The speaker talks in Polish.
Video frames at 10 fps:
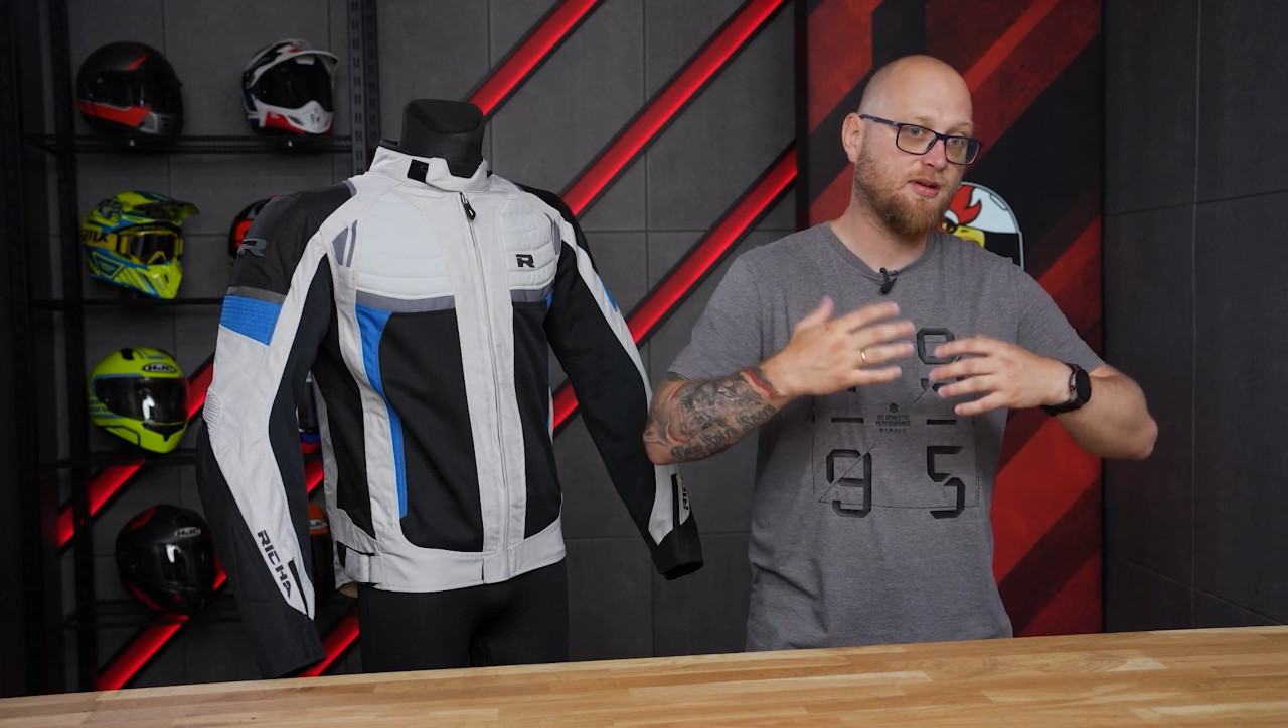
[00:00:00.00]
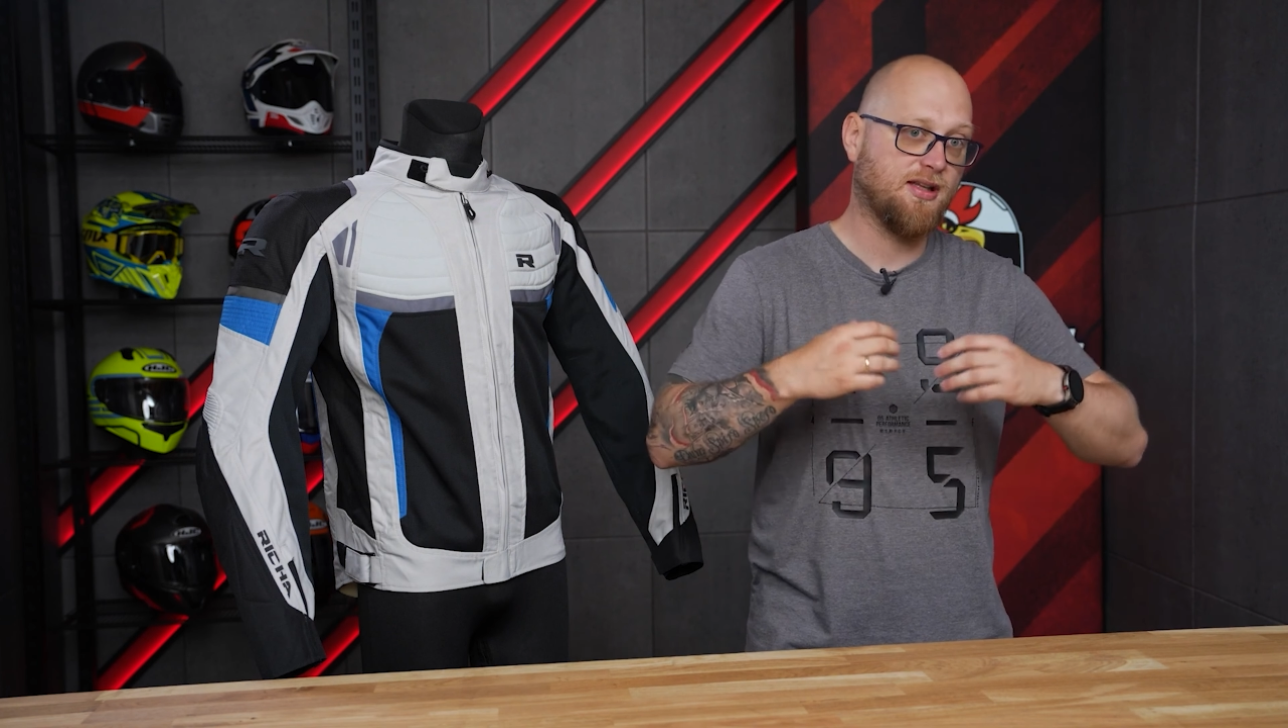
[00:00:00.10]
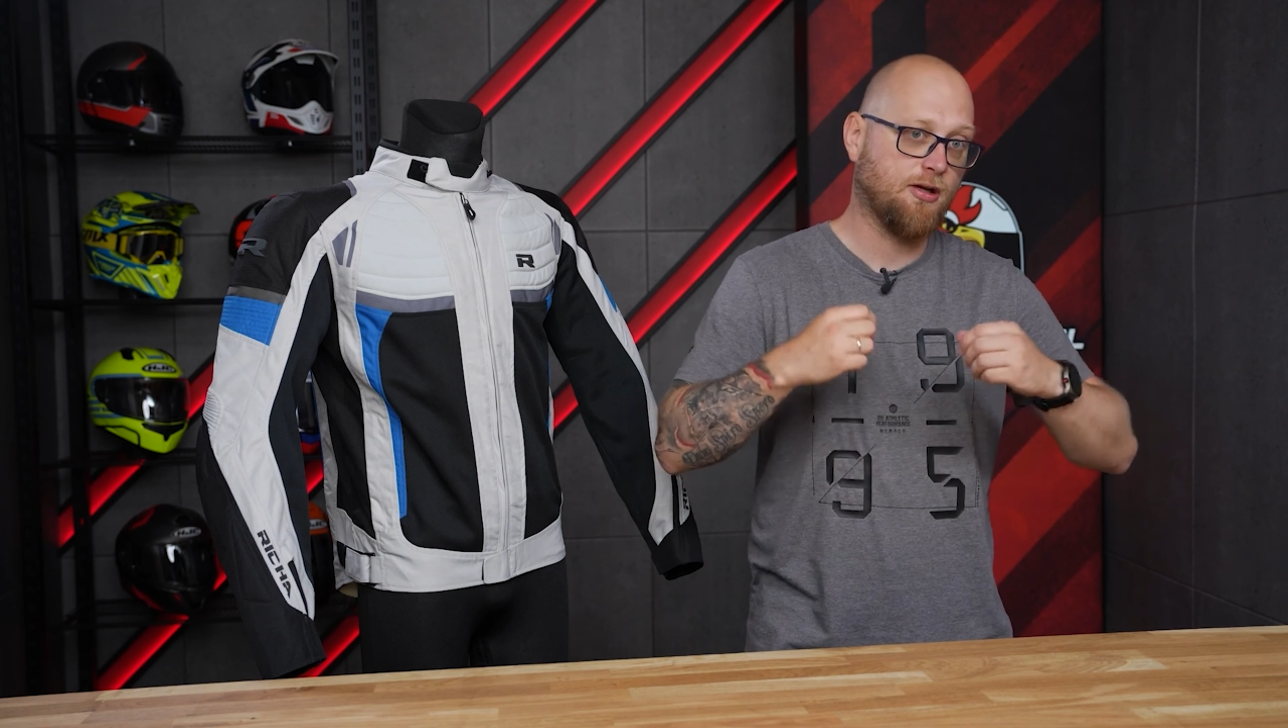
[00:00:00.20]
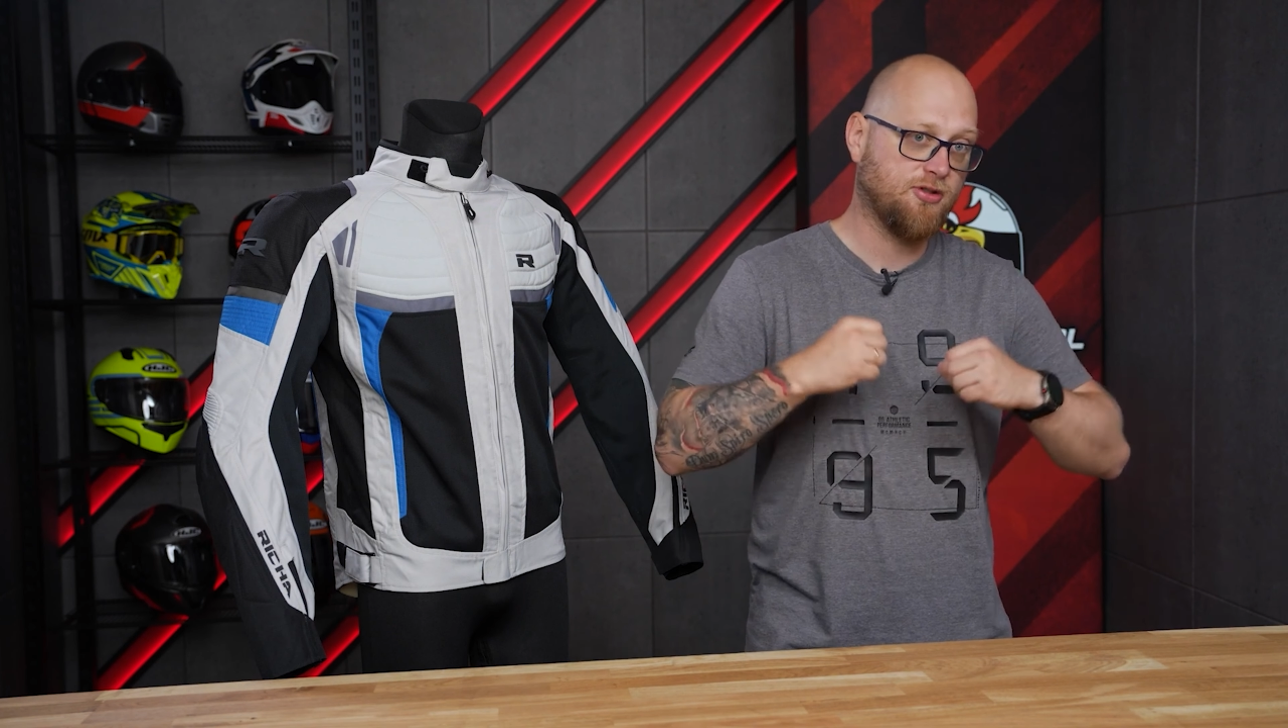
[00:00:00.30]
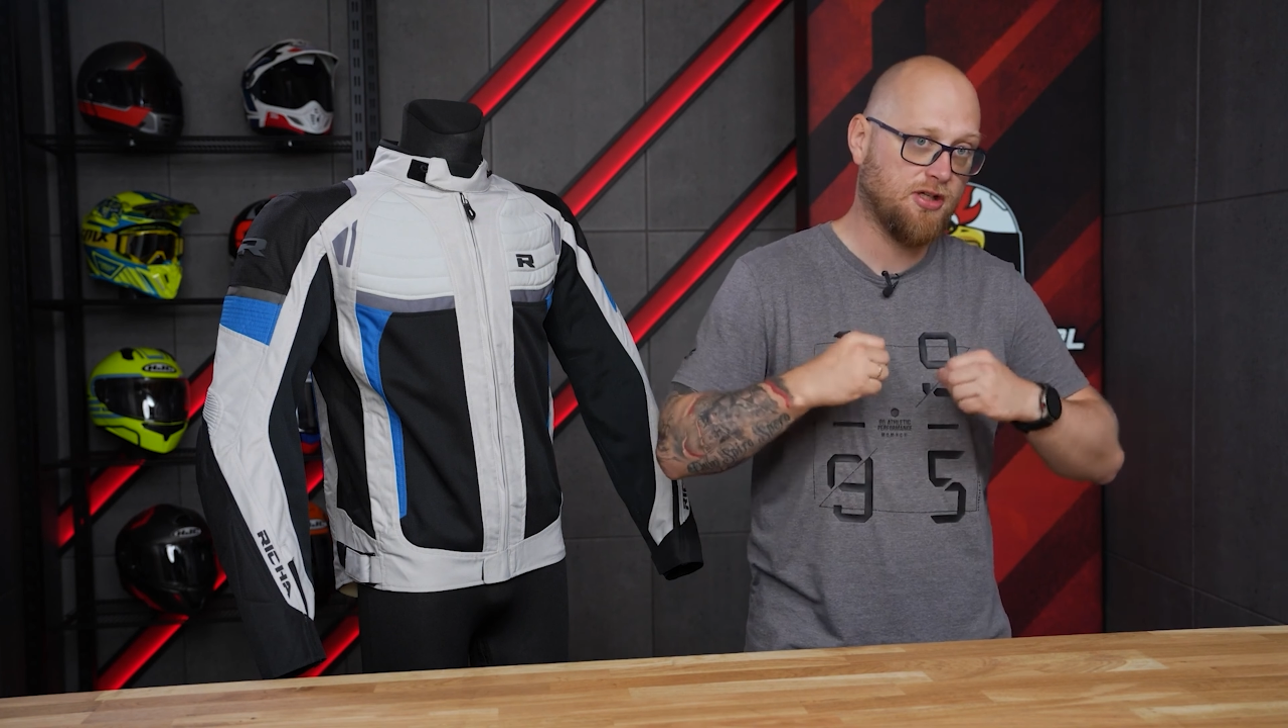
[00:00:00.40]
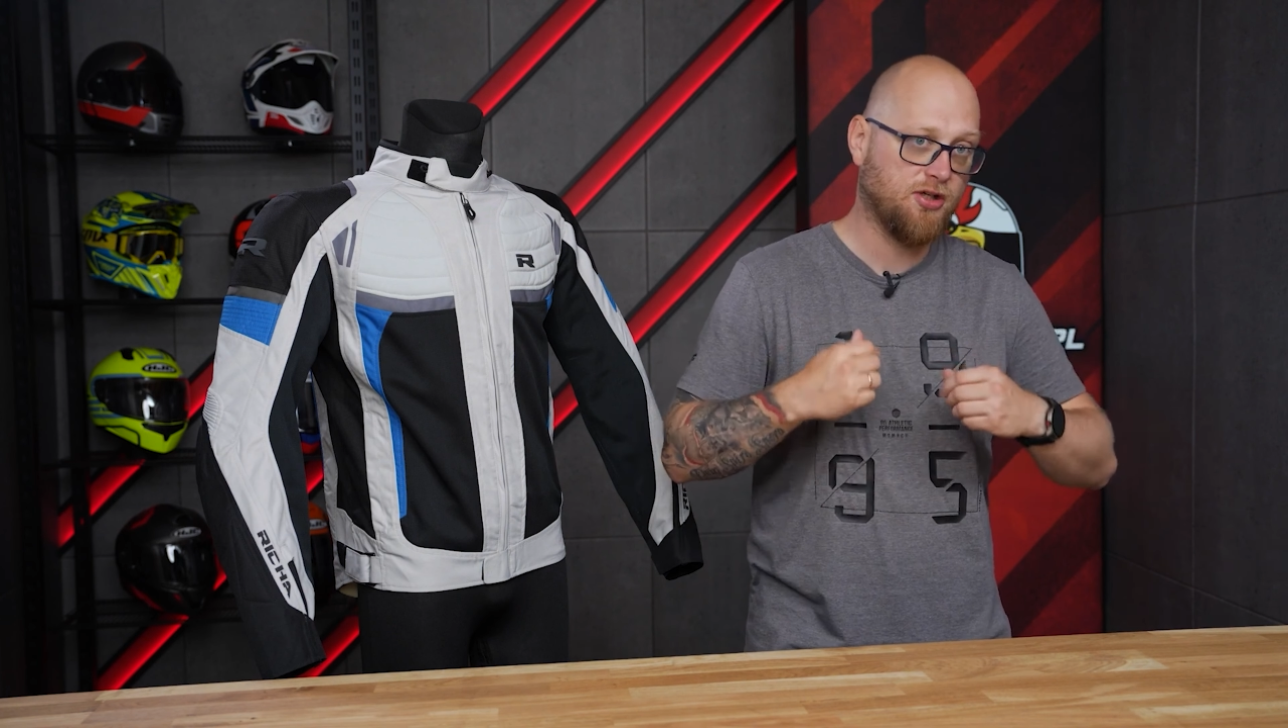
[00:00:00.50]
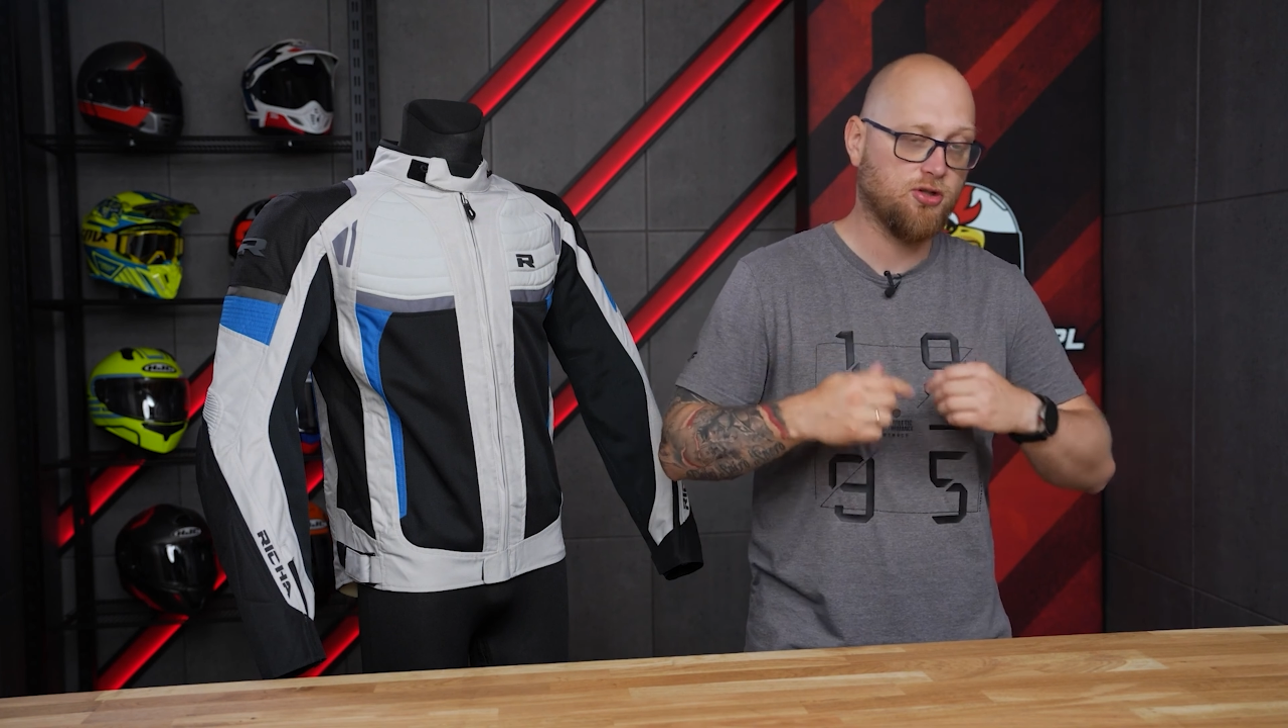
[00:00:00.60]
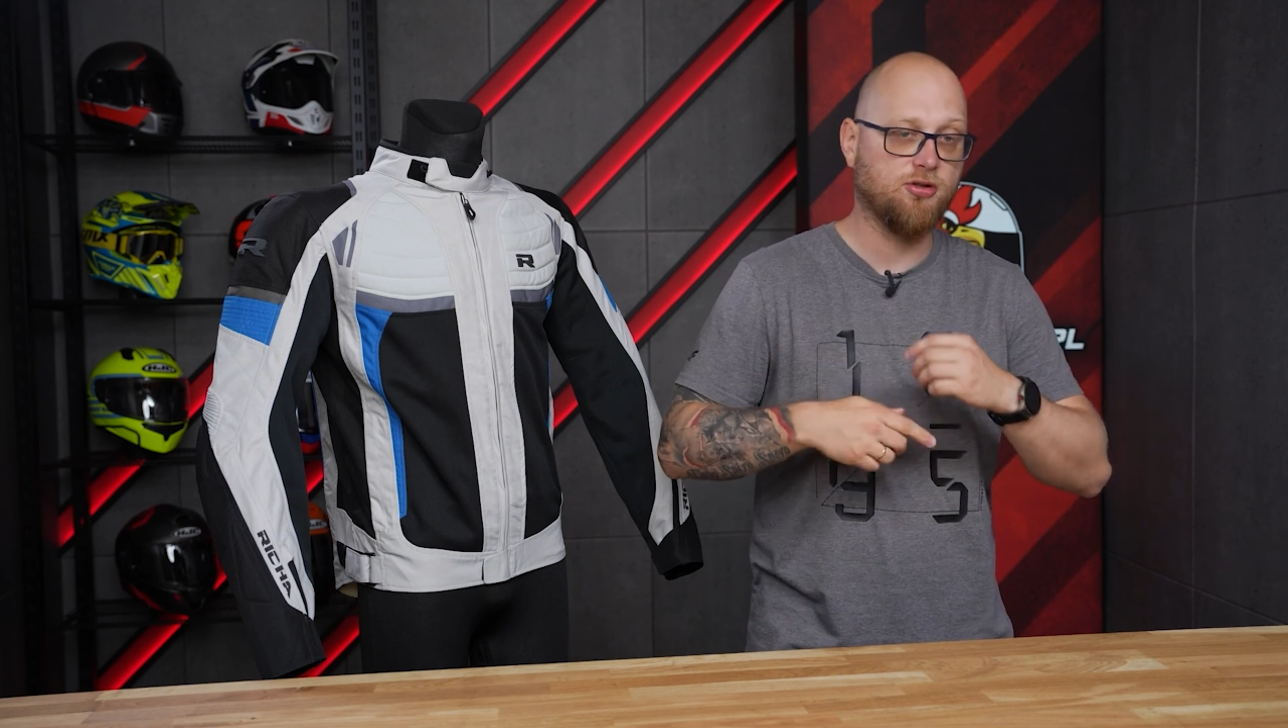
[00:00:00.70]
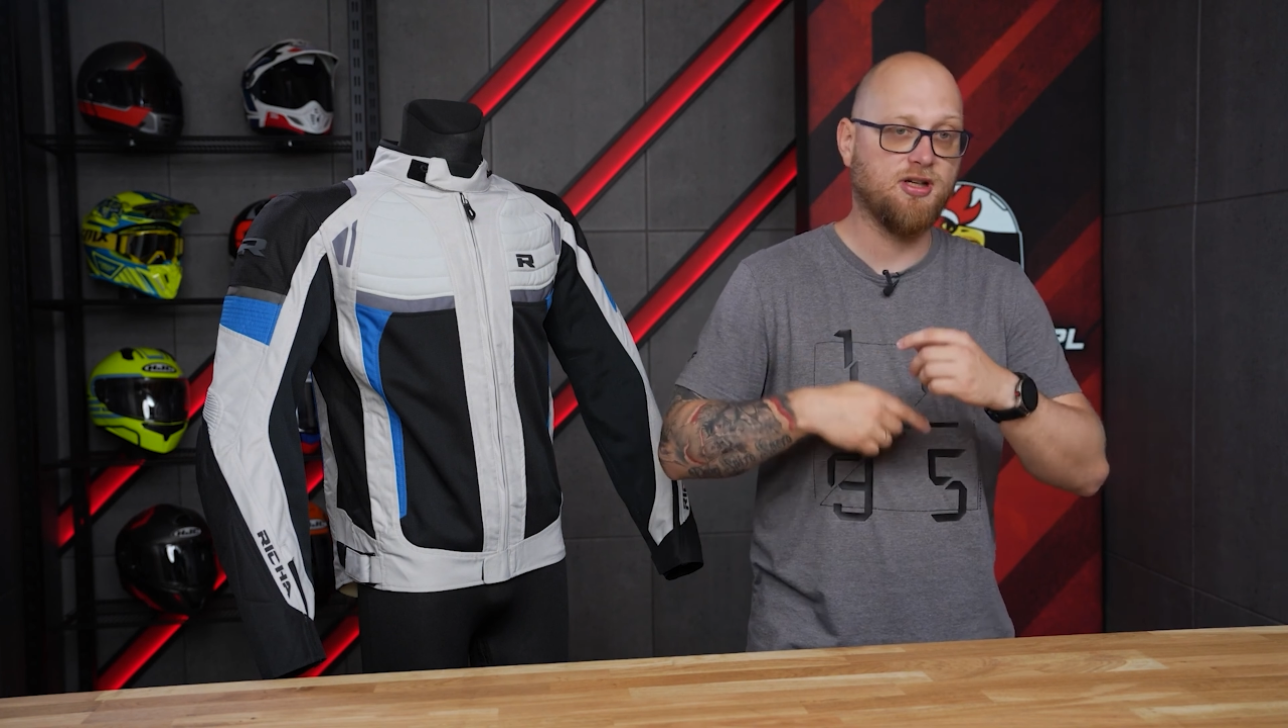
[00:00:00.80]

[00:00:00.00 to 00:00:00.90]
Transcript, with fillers: materiał cieńszy,